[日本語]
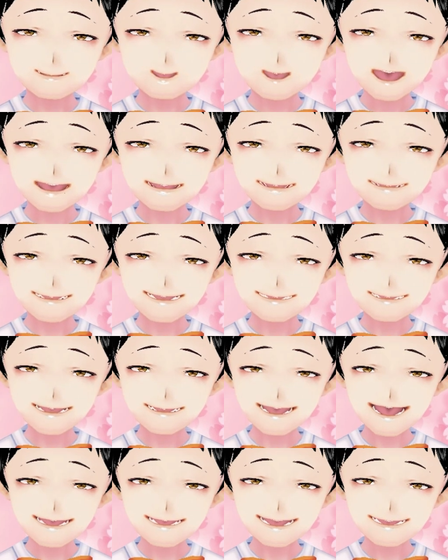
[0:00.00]

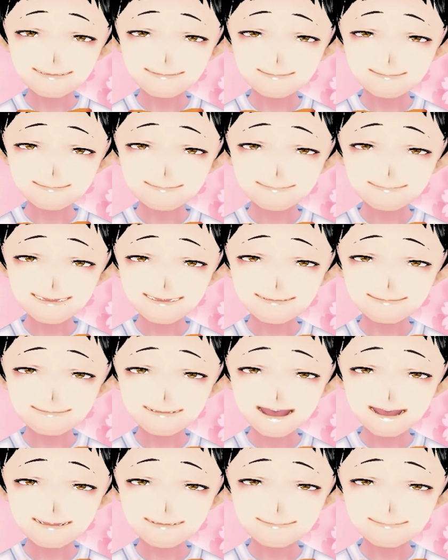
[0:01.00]
ロードカダラサンクの
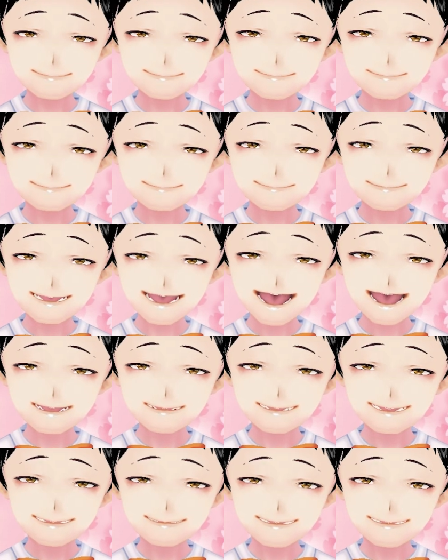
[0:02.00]
3頭、3
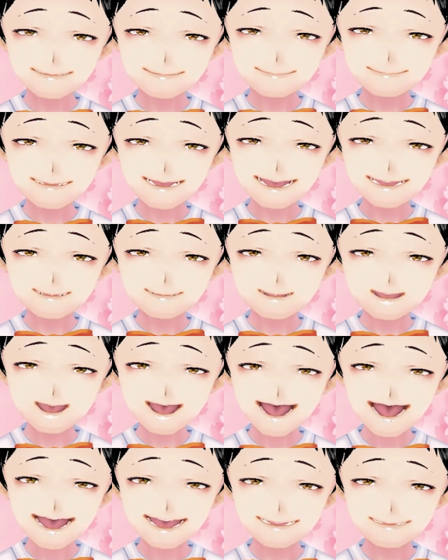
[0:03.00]
枠3番、
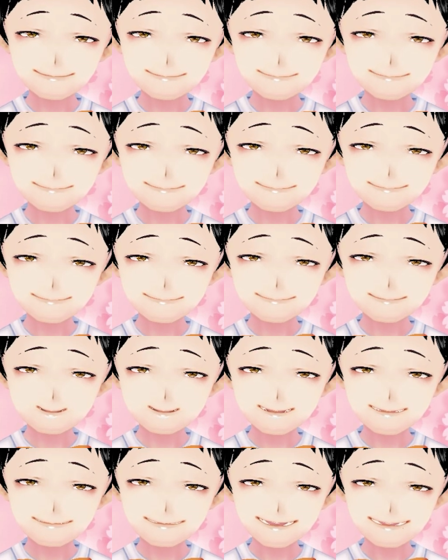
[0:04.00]
ブランノワール、
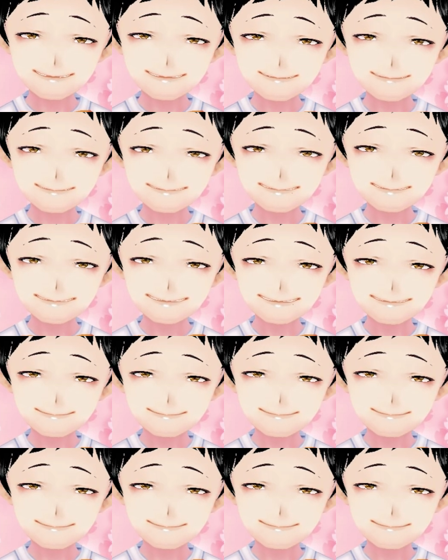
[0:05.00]
6枠7番、イ